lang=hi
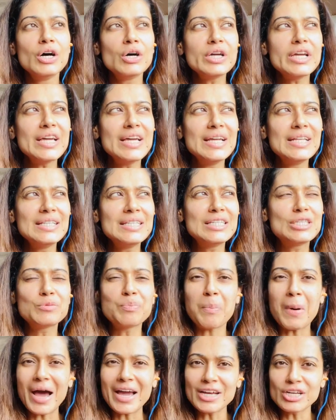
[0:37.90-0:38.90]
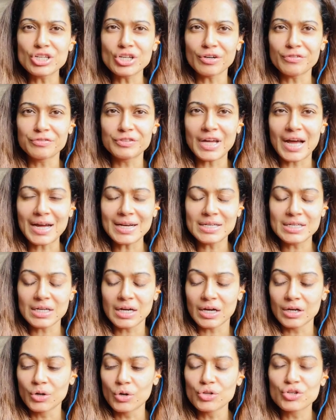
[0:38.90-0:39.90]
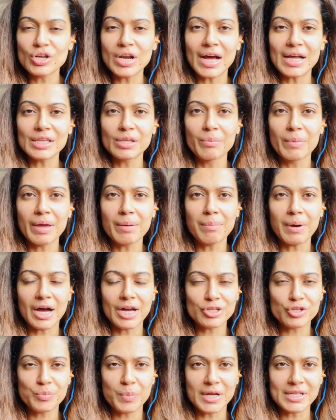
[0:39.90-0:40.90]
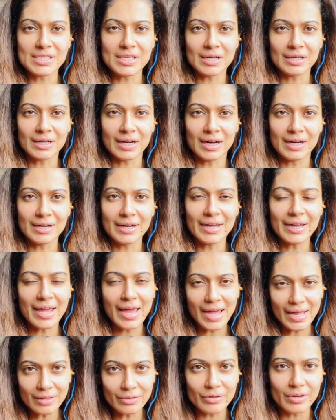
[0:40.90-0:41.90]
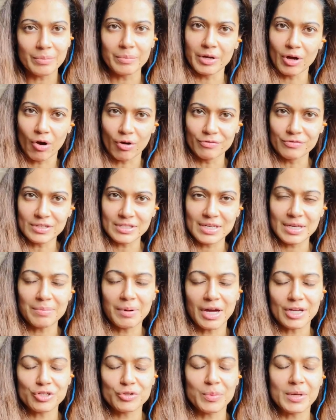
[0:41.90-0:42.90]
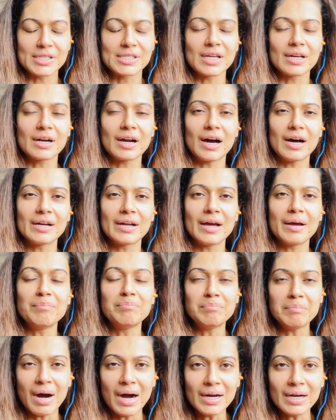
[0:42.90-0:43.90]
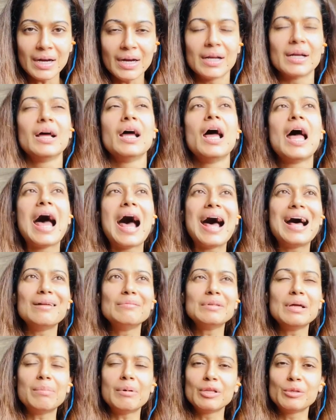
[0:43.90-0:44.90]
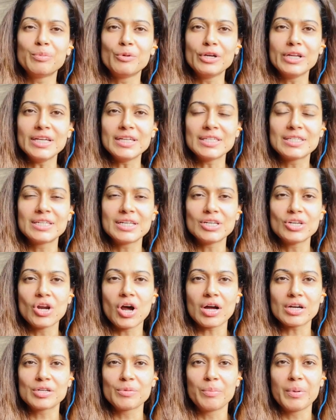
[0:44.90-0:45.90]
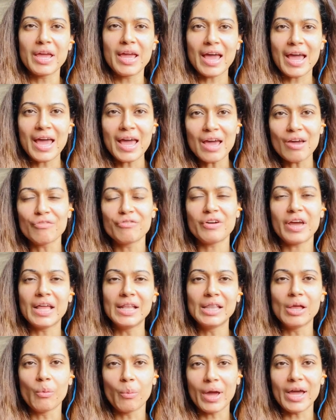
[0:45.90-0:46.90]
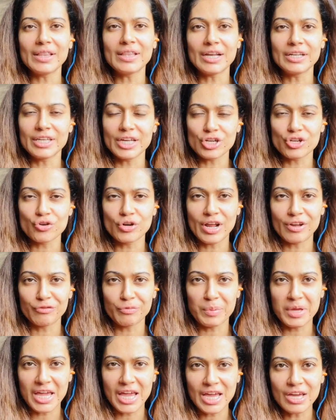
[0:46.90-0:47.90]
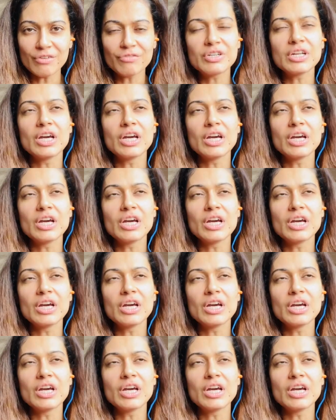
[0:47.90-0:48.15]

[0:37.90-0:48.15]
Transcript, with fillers: इन स्पाइट ऑफ दैट गुजरात में भाजपा सरकार है केंद्र में ऑब्वियसली भाजपा सरकार है मगर अहमदाबाद पुलिस डिड नॉट बिहेव इन द वे दैट दे शुड हैव बिहेव्ड